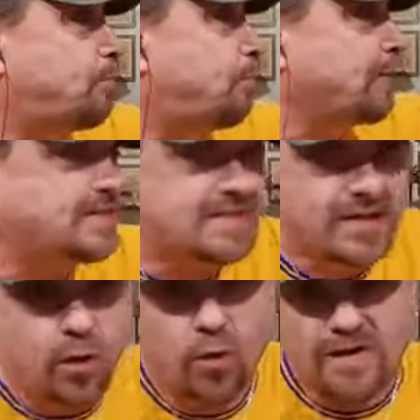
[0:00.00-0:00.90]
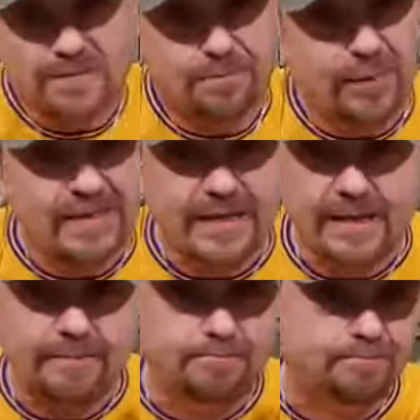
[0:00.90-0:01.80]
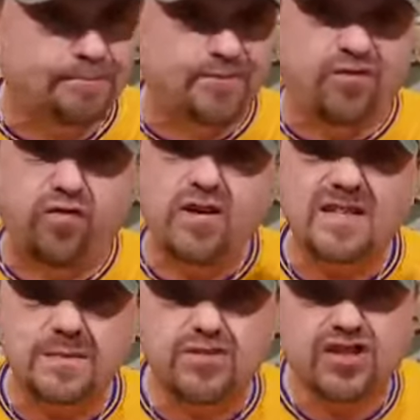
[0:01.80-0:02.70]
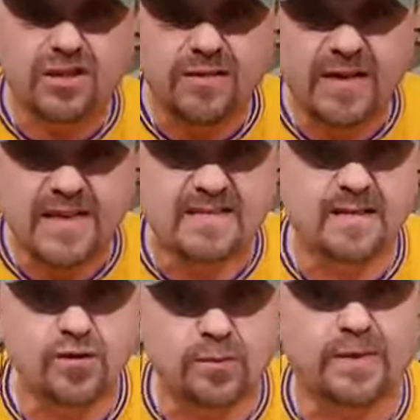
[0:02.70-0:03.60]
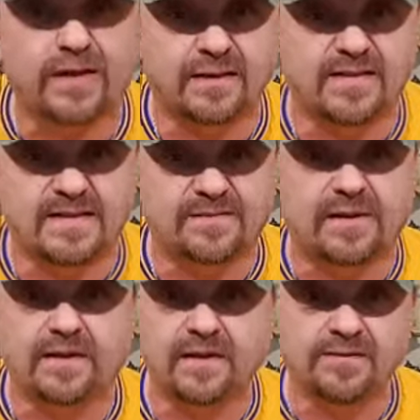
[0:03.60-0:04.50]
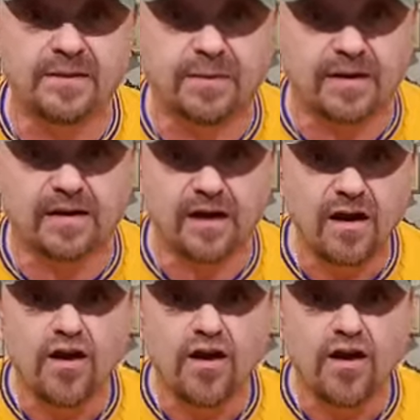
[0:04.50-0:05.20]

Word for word: прости господи, 8 человек за нее проголосовало на выборах.